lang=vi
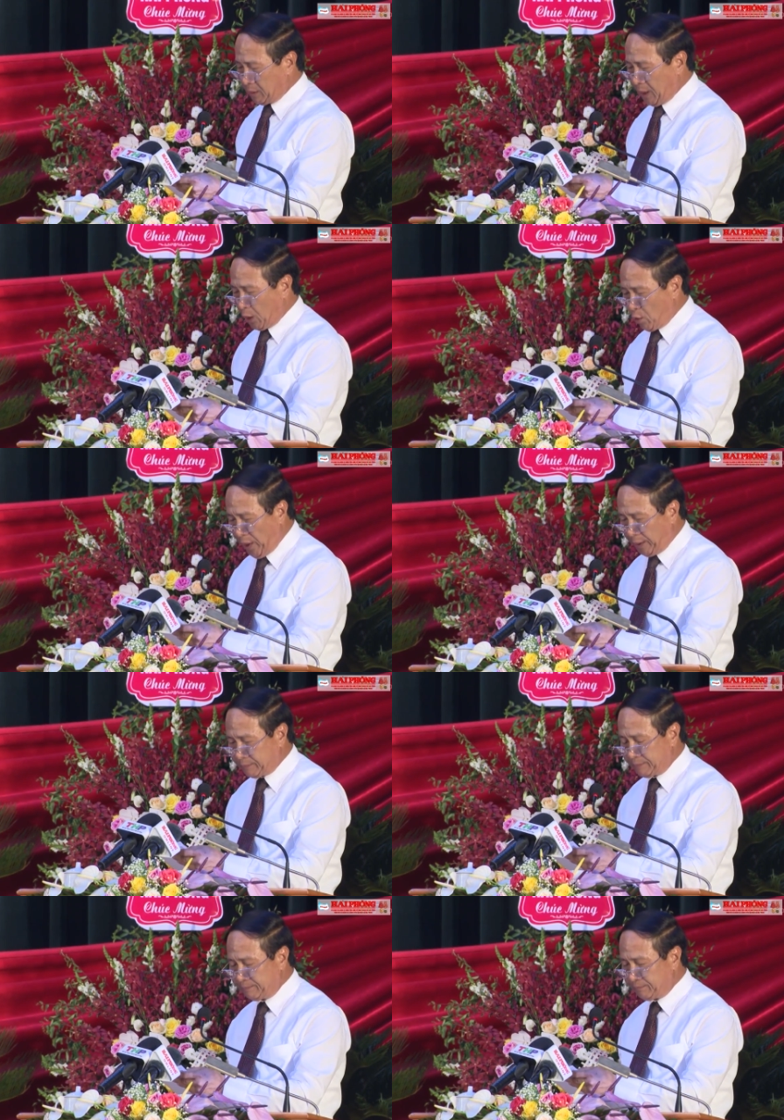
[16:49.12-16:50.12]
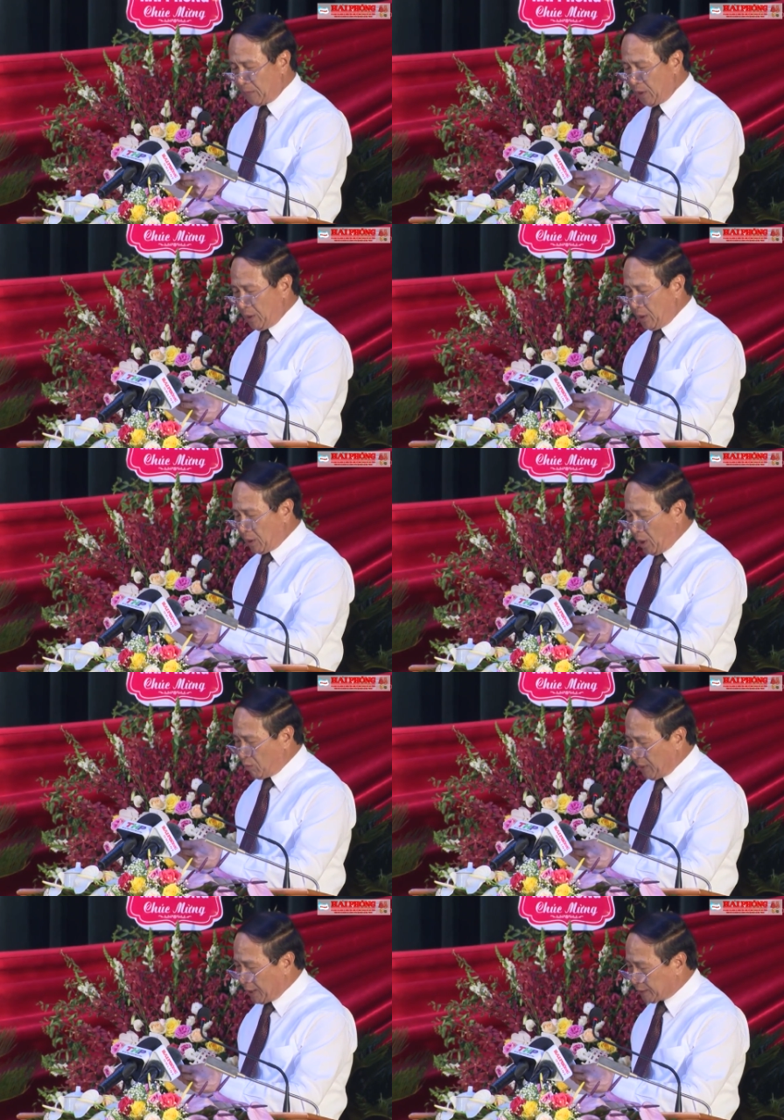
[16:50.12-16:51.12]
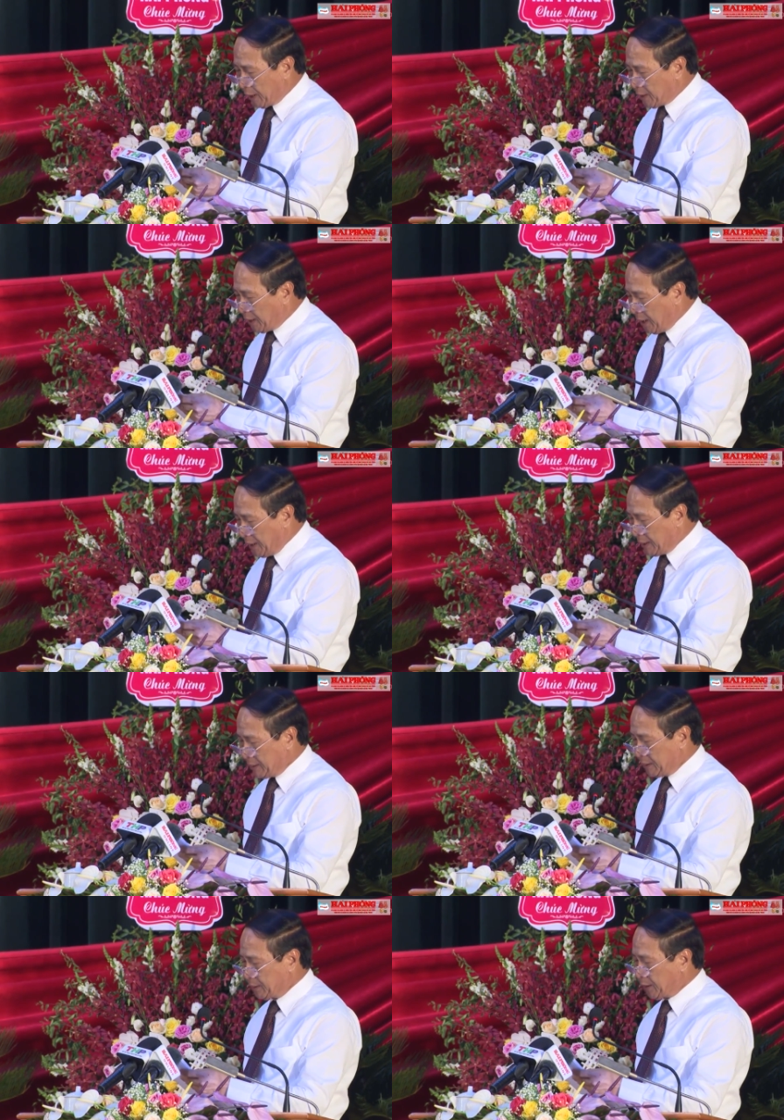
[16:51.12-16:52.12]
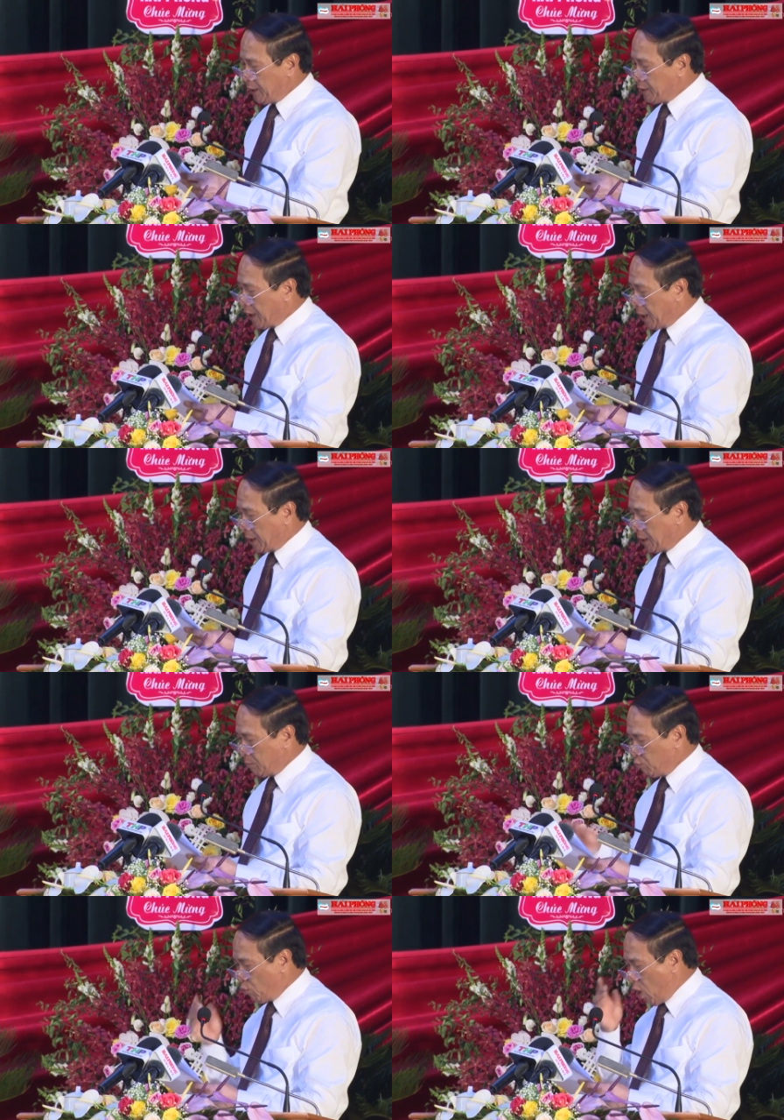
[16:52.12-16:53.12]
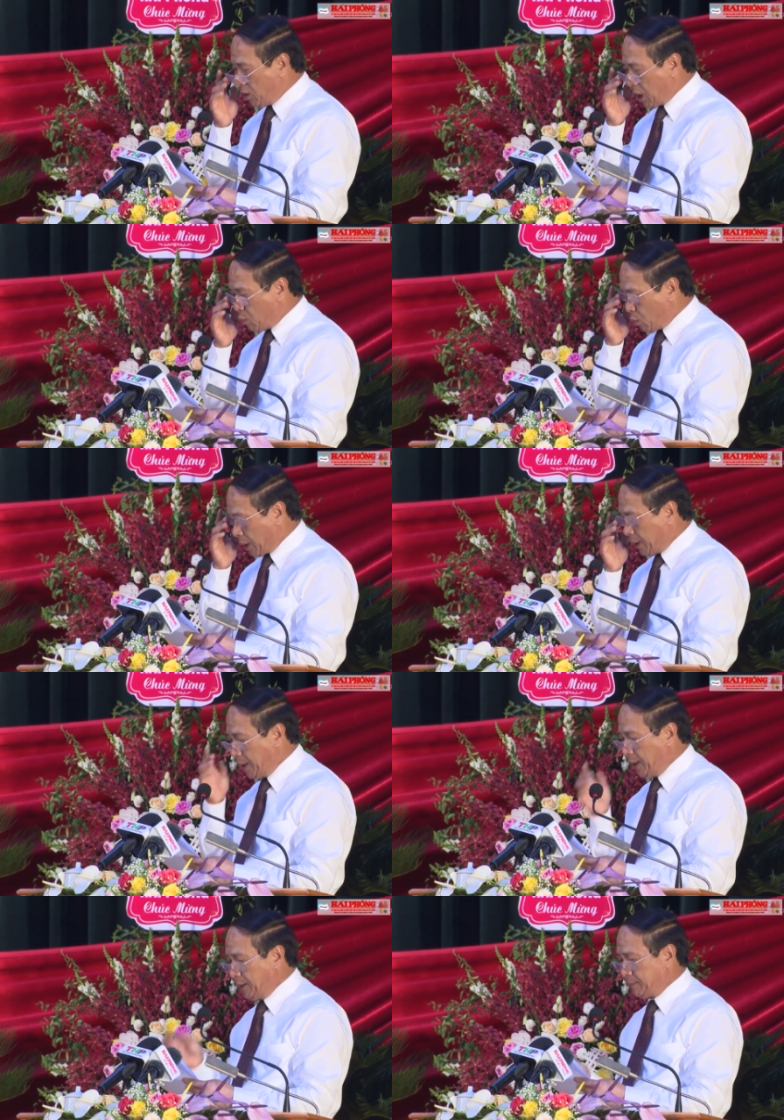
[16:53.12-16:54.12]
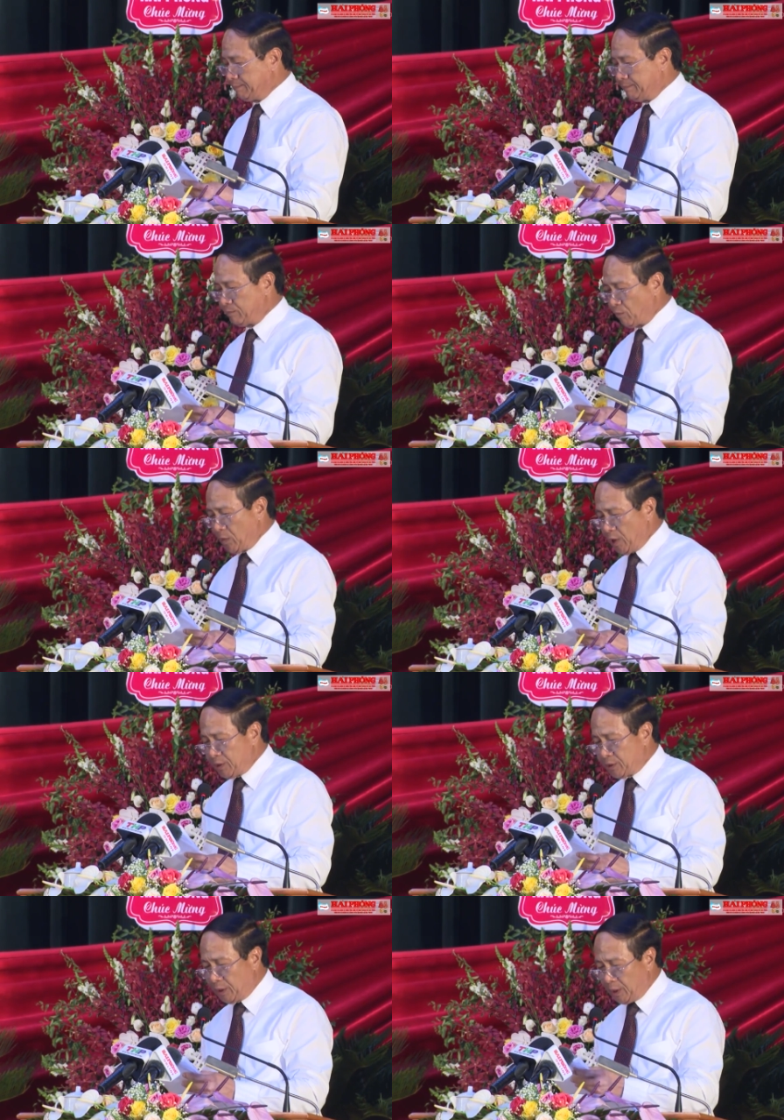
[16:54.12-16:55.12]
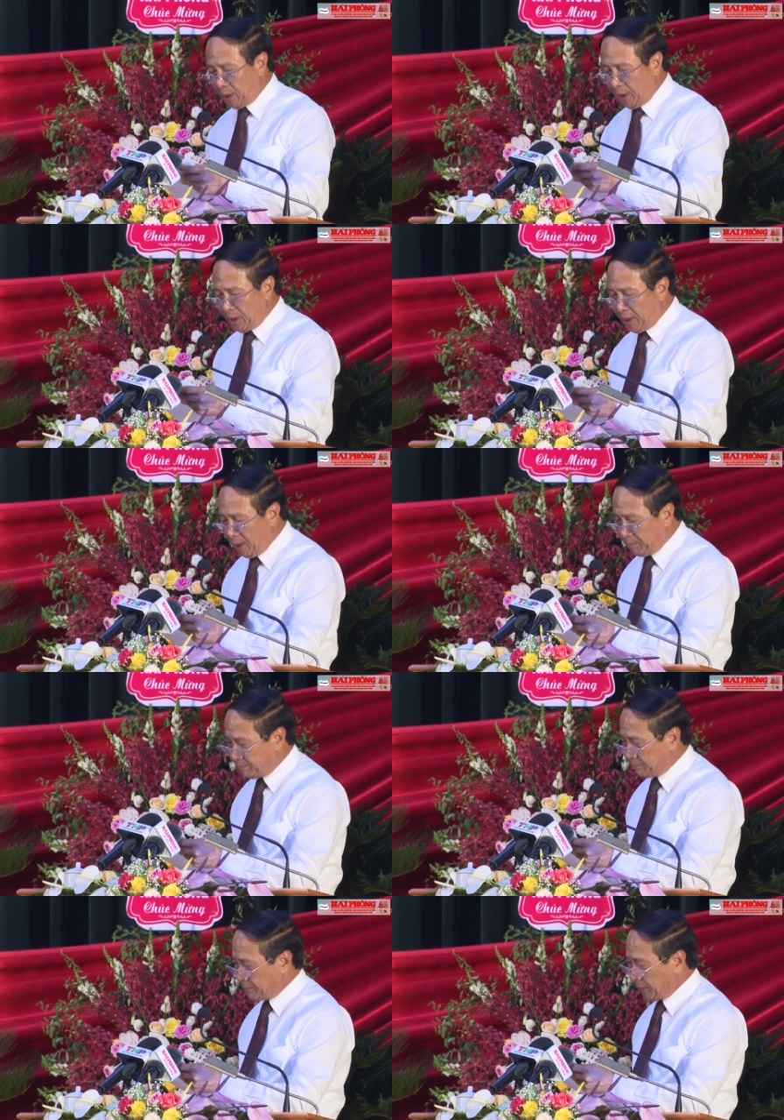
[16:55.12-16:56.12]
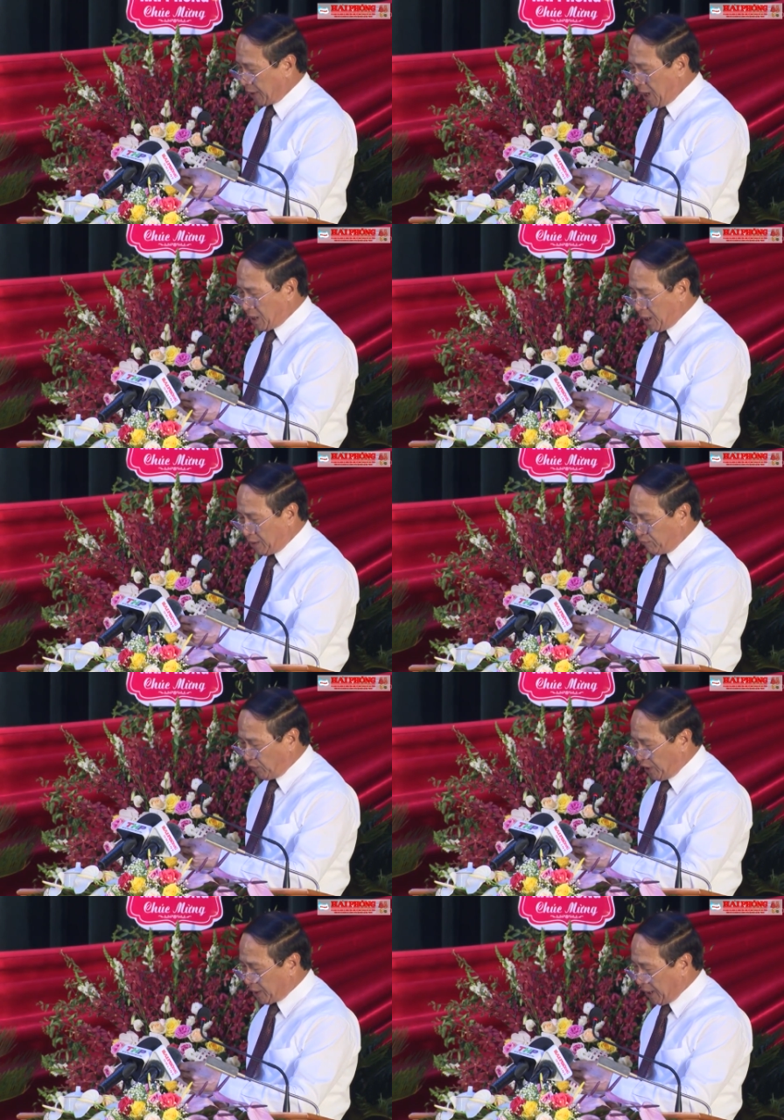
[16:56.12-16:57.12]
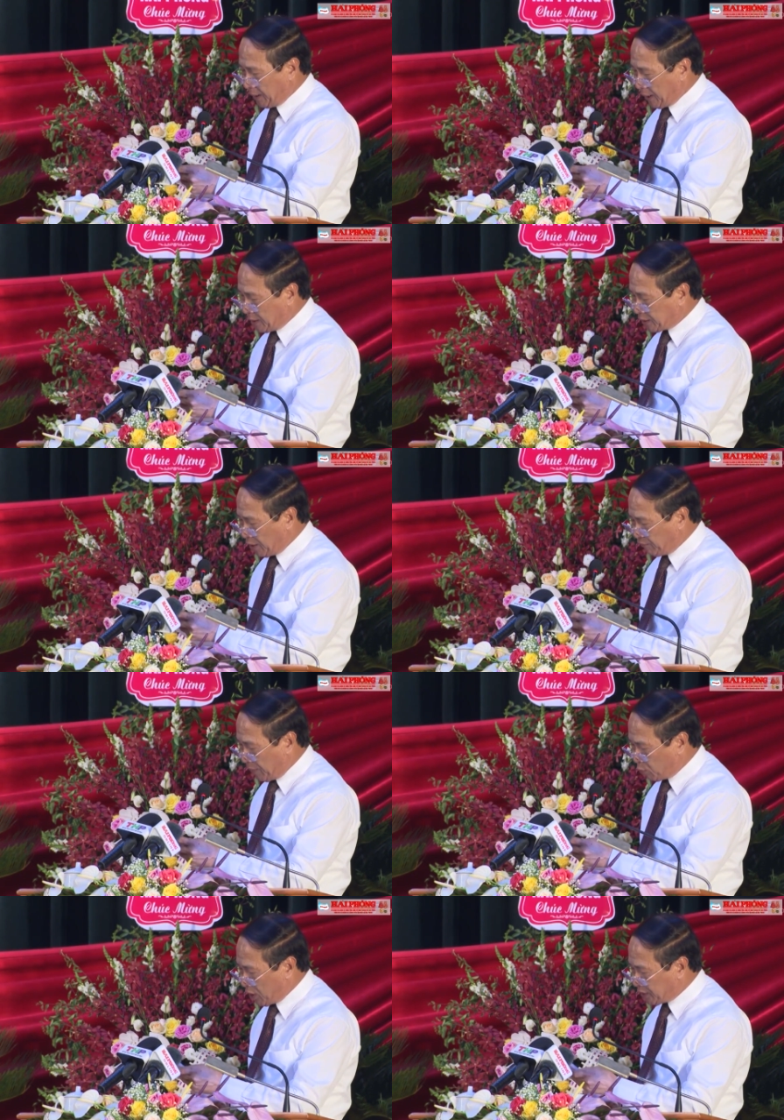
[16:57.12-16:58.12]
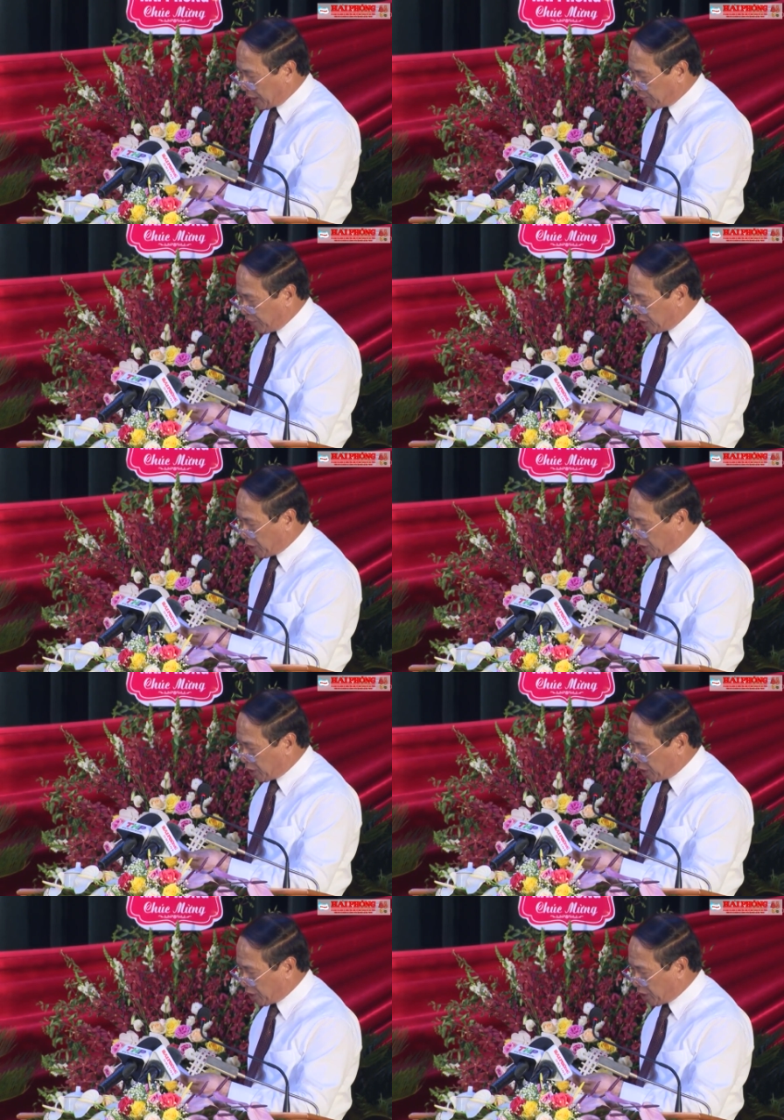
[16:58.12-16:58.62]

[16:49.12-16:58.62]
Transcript: tài nguyên, không để xảy ra tình trạng buông lỏng quản lý, xử lý nghiêm các hành vi khai thác trái phép khoáng sản ven